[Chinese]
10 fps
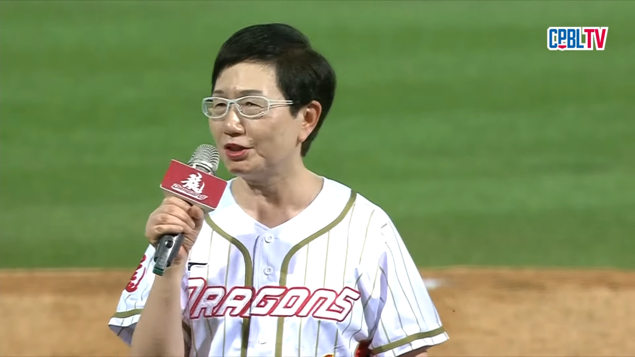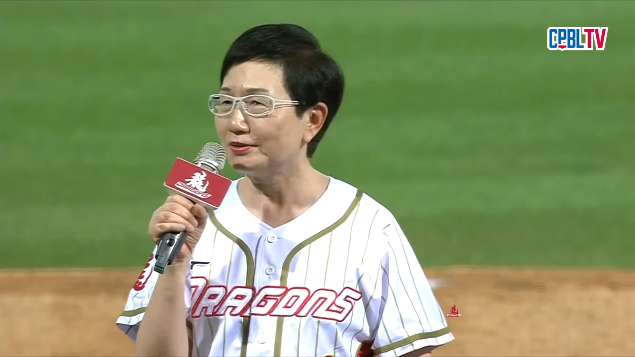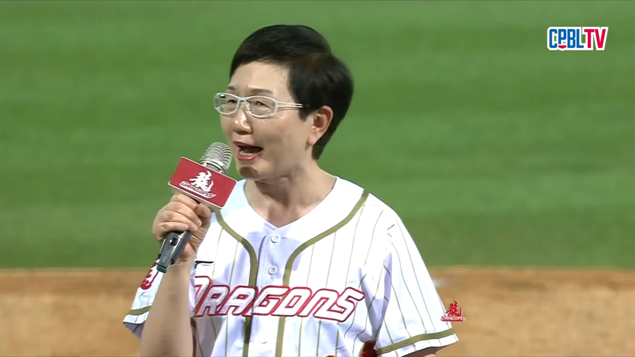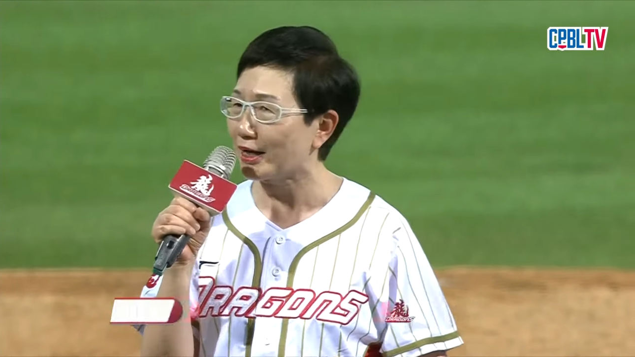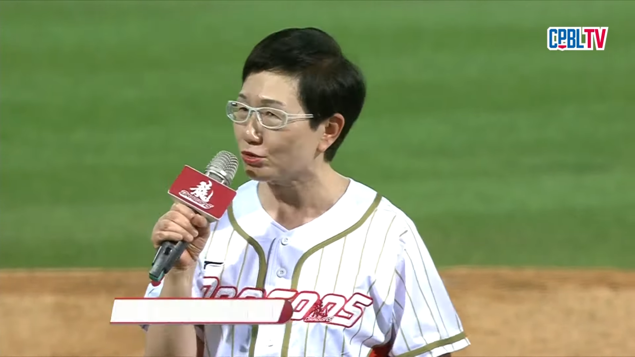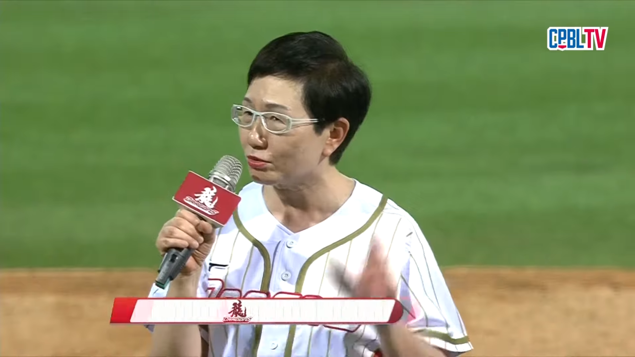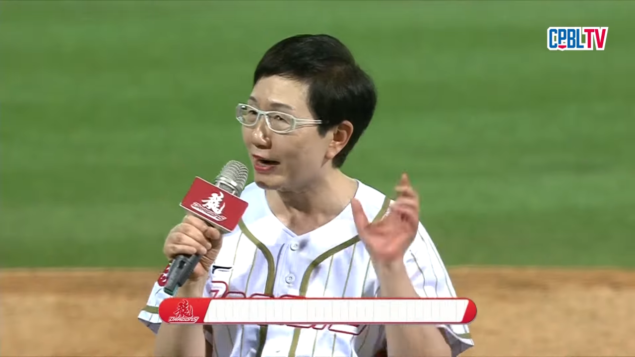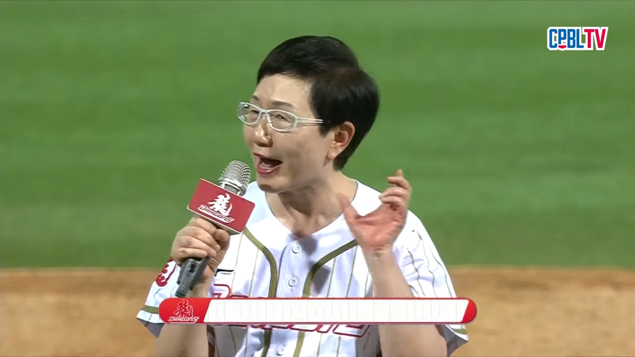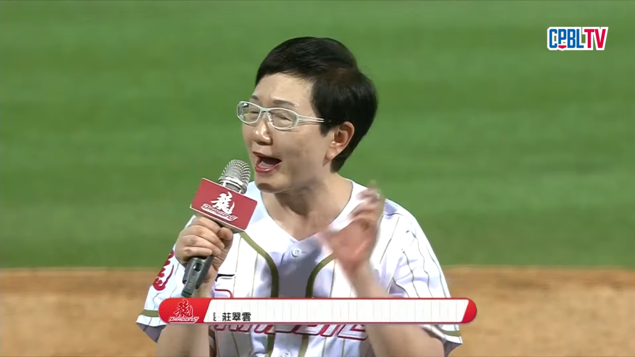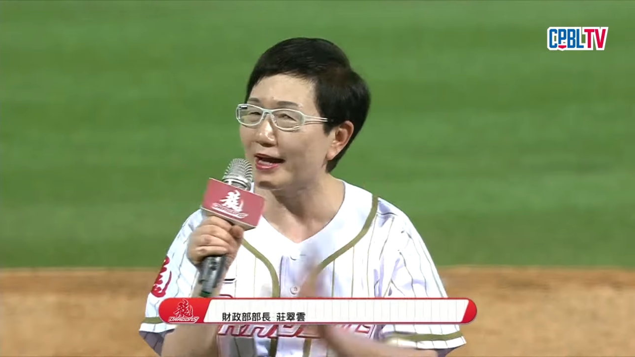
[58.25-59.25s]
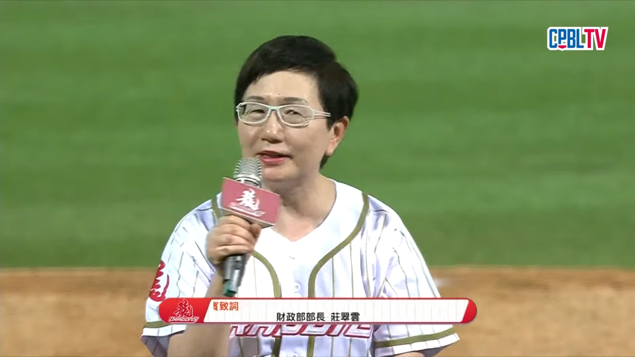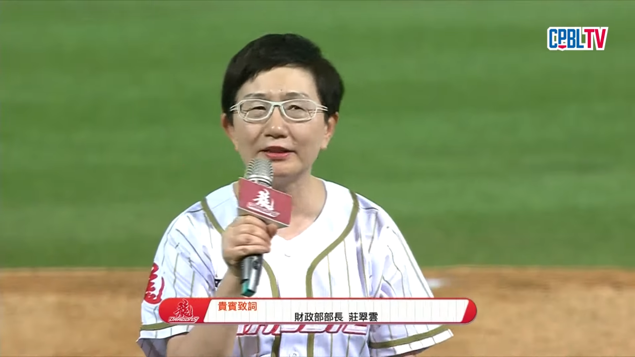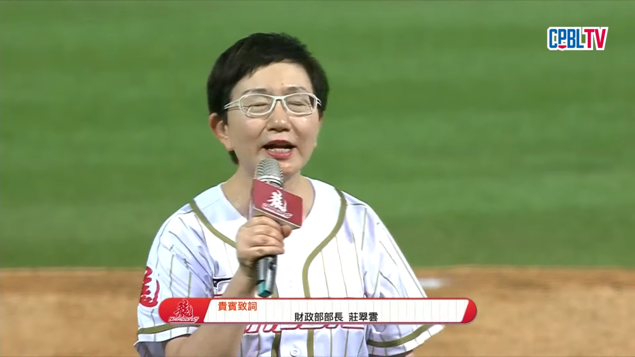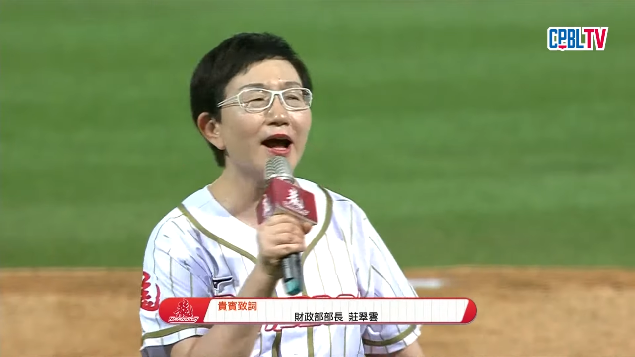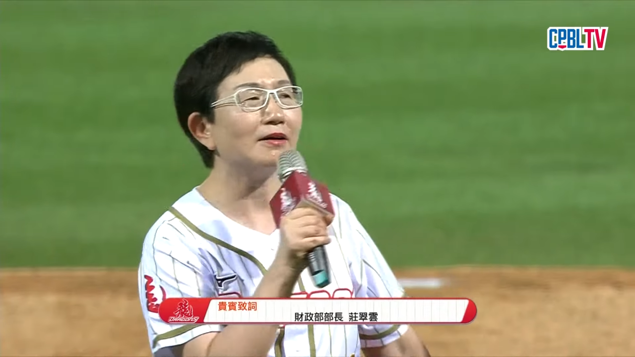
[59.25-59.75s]
就拿出来
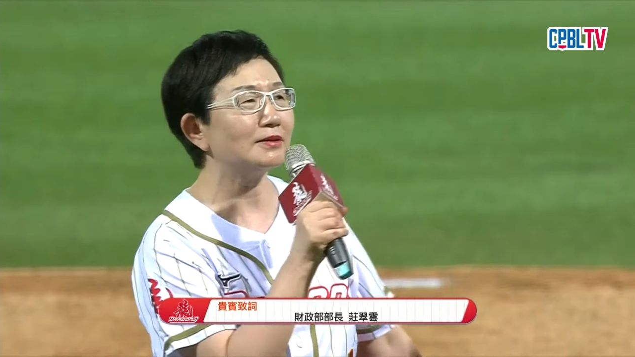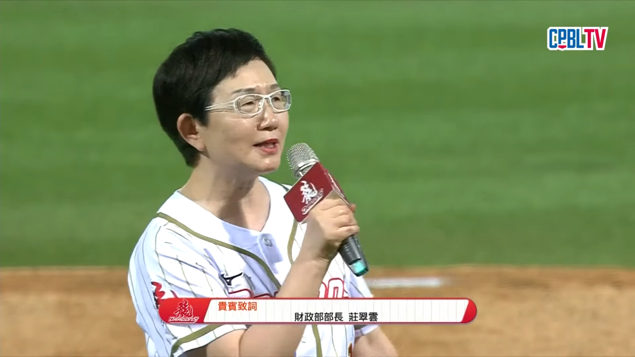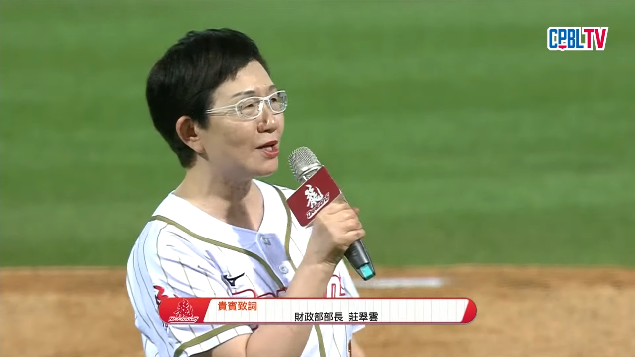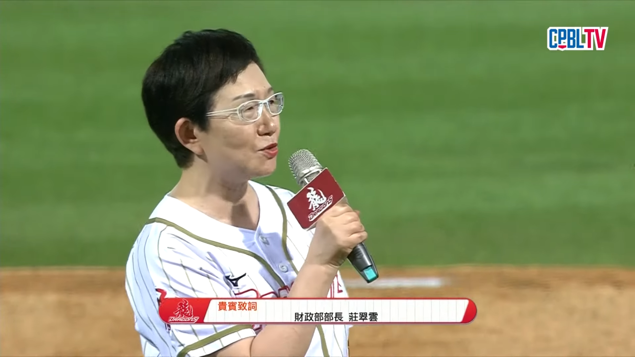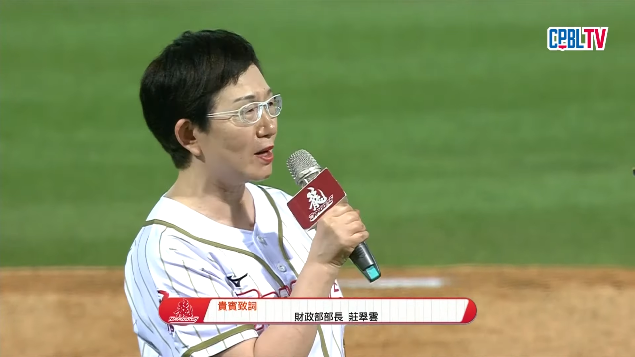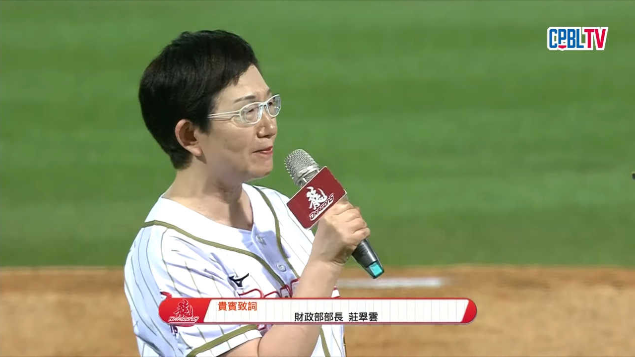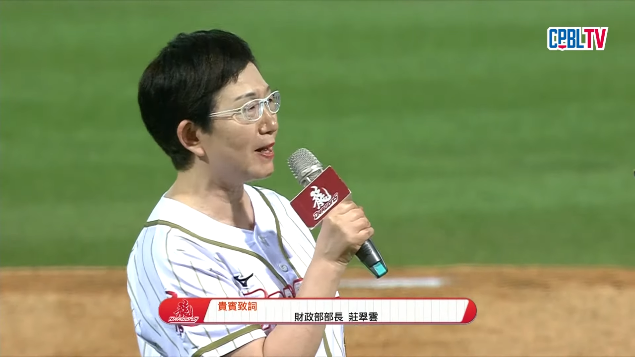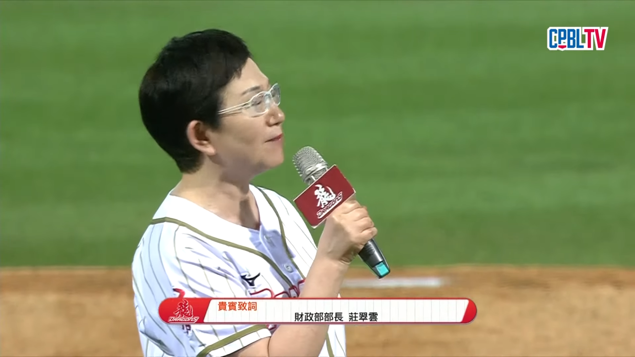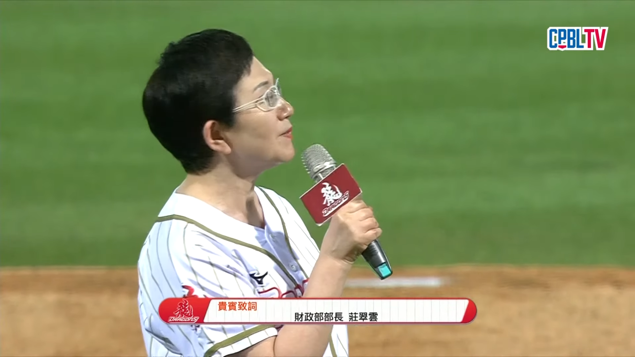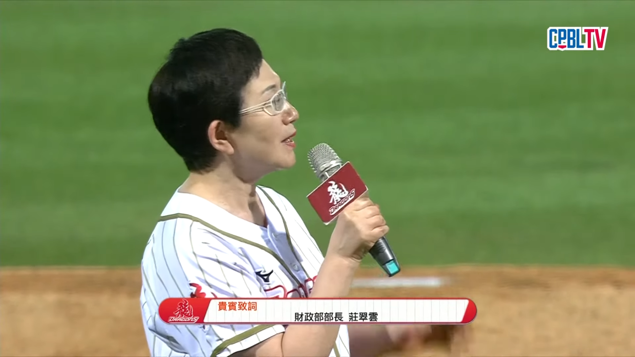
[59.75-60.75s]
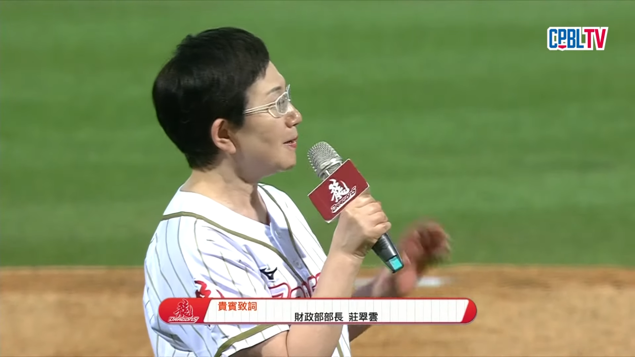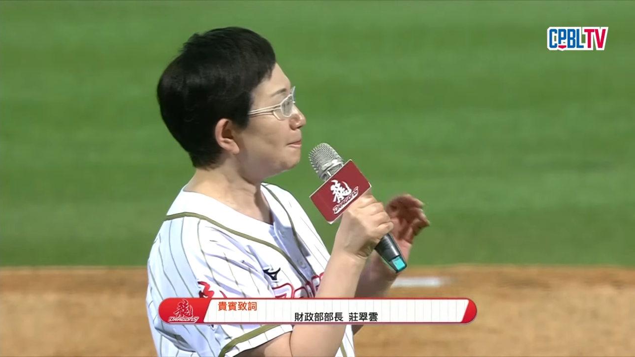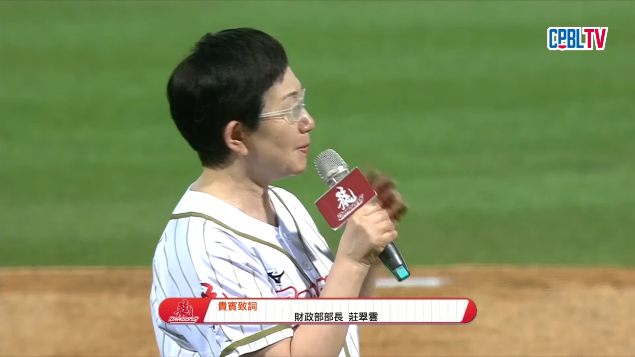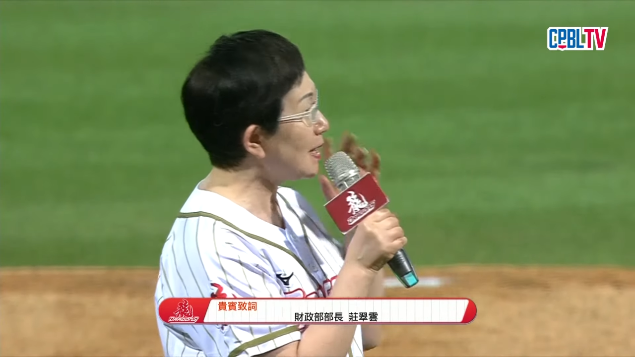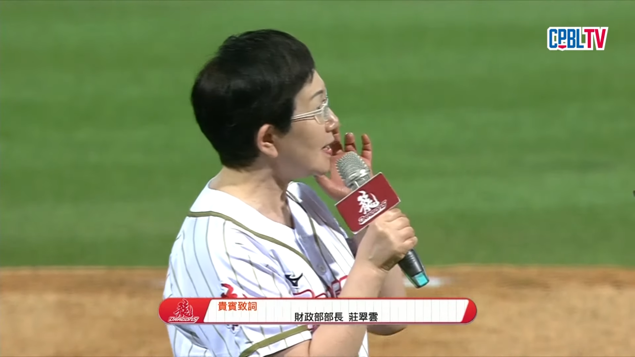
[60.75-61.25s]
让店员们
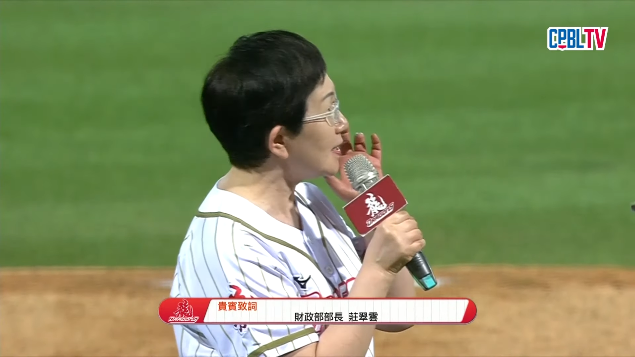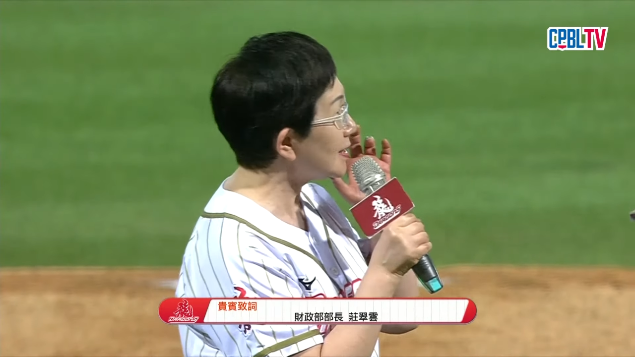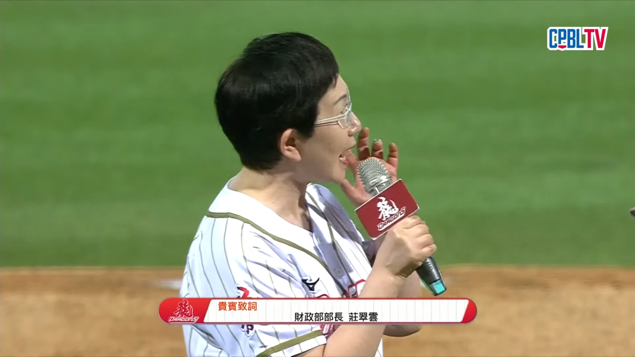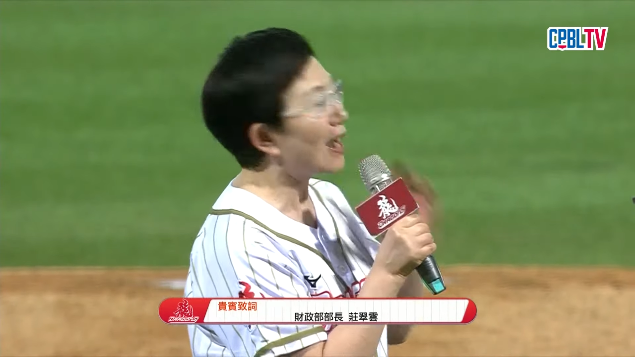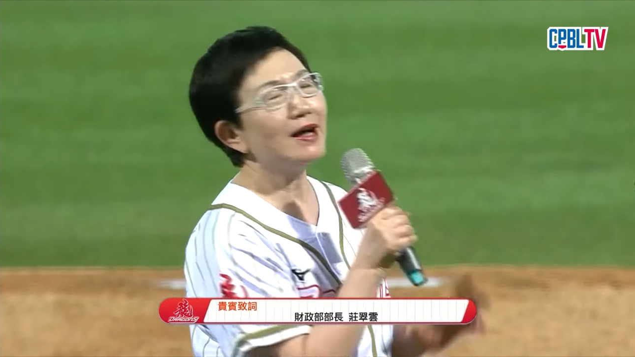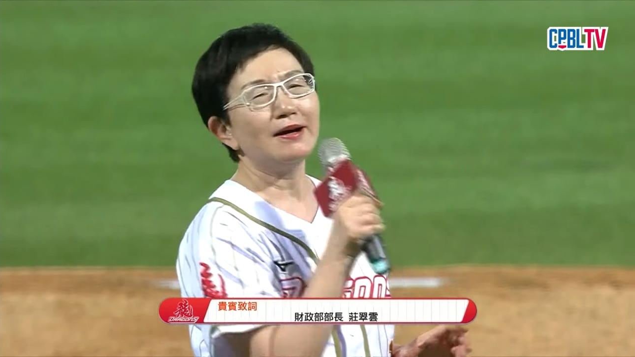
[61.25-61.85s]
逼一下，